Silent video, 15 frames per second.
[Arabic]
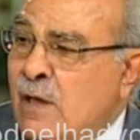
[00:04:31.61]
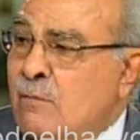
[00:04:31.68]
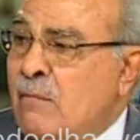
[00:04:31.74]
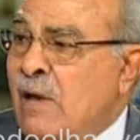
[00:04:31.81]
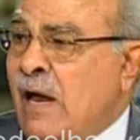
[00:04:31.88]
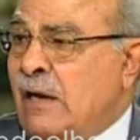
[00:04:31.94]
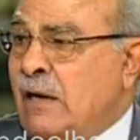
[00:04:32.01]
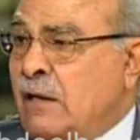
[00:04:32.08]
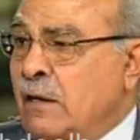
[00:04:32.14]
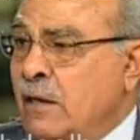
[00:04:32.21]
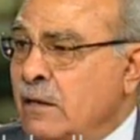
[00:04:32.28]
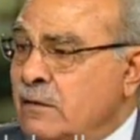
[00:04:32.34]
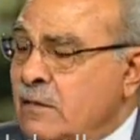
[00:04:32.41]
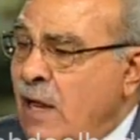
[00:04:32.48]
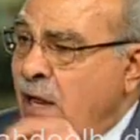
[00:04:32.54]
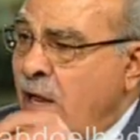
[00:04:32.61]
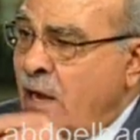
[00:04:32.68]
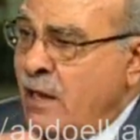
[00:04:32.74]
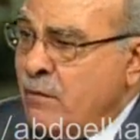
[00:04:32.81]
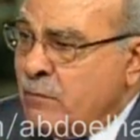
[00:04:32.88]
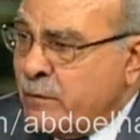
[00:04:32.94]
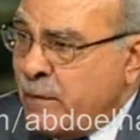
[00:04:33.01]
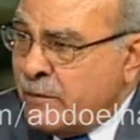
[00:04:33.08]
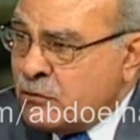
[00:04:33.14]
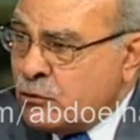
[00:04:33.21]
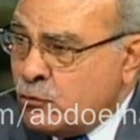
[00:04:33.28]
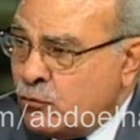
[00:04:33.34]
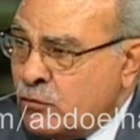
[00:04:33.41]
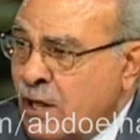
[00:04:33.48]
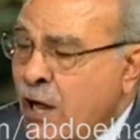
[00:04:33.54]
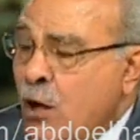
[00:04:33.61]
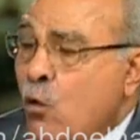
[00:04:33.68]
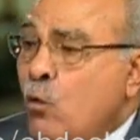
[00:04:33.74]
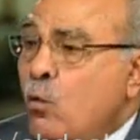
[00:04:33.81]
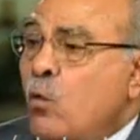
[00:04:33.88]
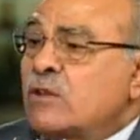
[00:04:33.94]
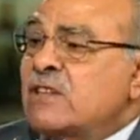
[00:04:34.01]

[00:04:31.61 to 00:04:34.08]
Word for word: ما علينا ده كلام بابا شنودة نعم. و63%